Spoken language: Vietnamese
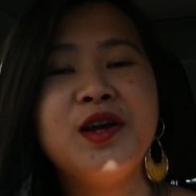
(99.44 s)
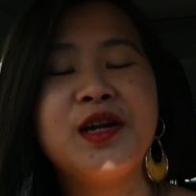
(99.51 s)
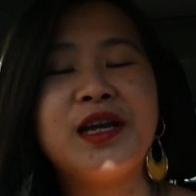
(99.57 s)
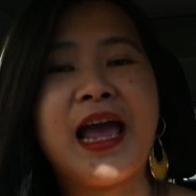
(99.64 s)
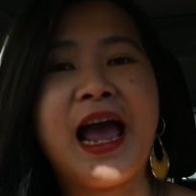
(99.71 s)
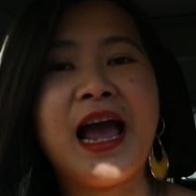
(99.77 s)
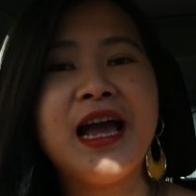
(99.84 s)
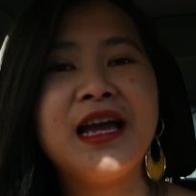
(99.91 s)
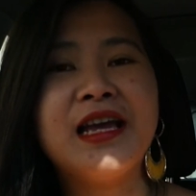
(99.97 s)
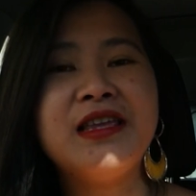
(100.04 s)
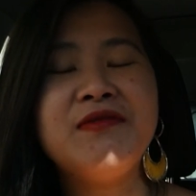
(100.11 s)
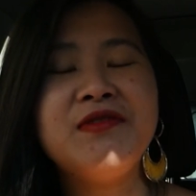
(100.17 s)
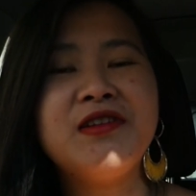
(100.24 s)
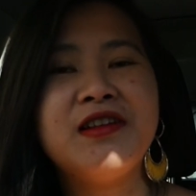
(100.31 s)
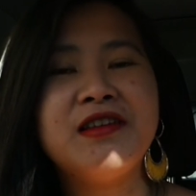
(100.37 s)
gạ,
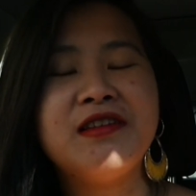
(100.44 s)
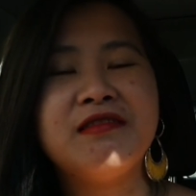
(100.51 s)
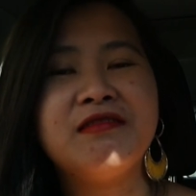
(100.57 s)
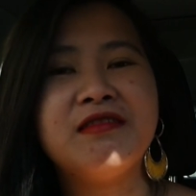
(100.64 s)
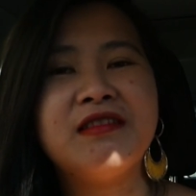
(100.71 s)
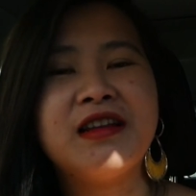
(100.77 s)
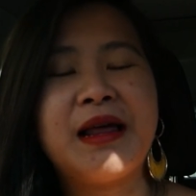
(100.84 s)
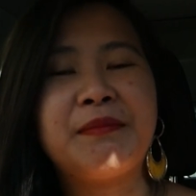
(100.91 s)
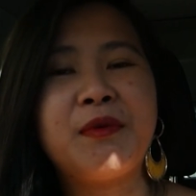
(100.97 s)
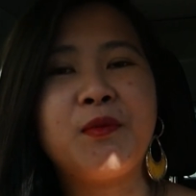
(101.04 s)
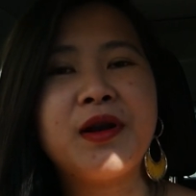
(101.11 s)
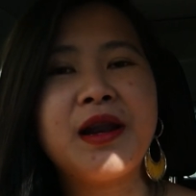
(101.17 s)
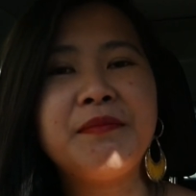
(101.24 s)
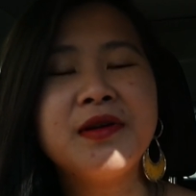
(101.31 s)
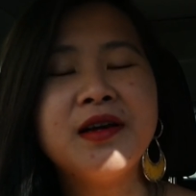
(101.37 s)
giống như là làm một
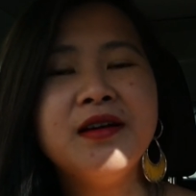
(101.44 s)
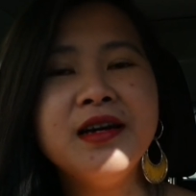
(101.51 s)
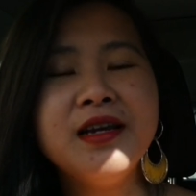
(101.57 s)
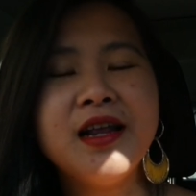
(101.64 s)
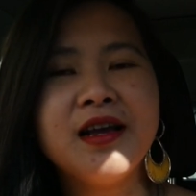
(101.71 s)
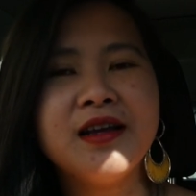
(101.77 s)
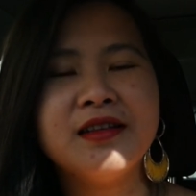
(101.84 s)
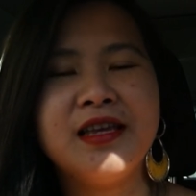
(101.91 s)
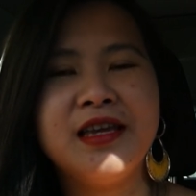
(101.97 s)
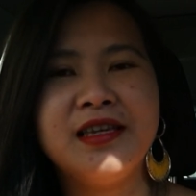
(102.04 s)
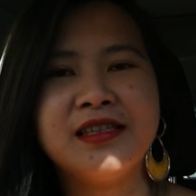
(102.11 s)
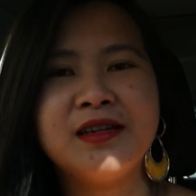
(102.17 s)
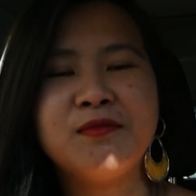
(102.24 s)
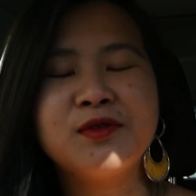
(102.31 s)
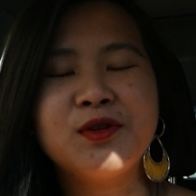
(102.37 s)
cái đám cưới đó,
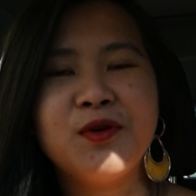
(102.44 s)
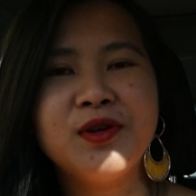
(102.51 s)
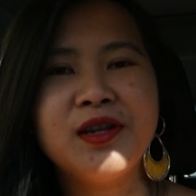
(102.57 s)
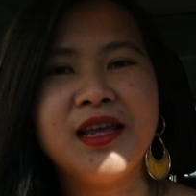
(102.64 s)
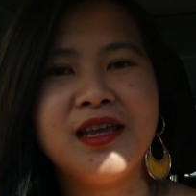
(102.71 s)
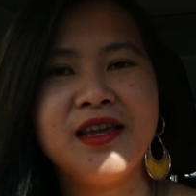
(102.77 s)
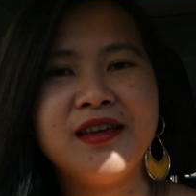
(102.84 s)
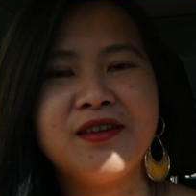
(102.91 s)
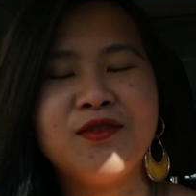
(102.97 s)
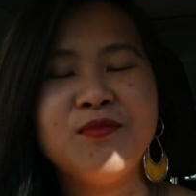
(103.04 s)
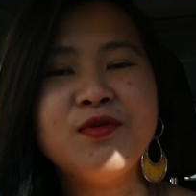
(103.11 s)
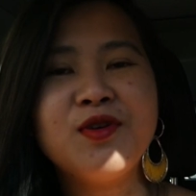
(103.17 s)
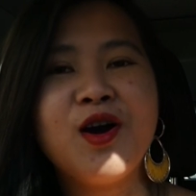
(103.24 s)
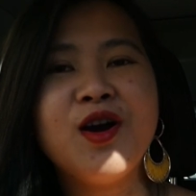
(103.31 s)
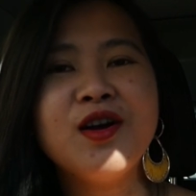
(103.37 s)
thì xong xuôi thì
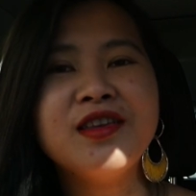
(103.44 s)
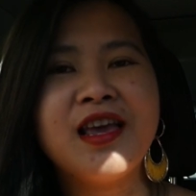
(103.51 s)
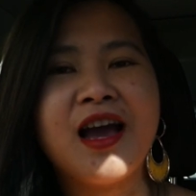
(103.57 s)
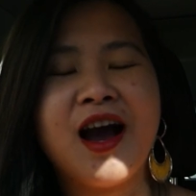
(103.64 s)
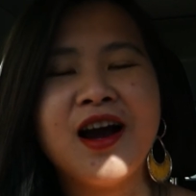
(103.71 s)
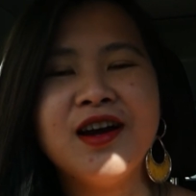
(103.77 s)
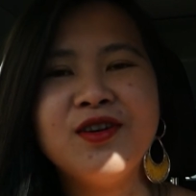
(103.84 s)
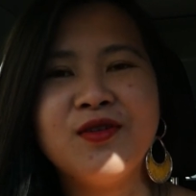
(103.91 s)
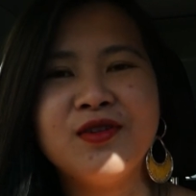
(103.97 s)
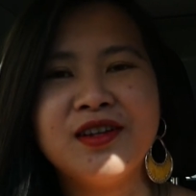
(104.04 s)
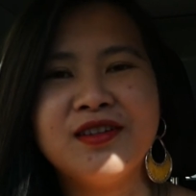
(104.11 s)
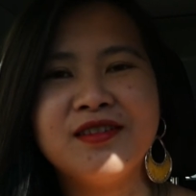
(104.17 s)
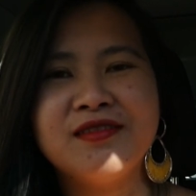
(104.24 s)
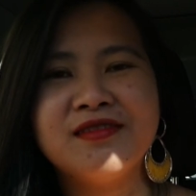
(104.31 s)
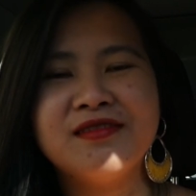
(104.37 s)
cũng có vợ
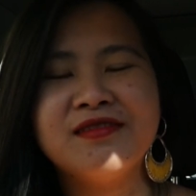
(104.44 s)
rồi,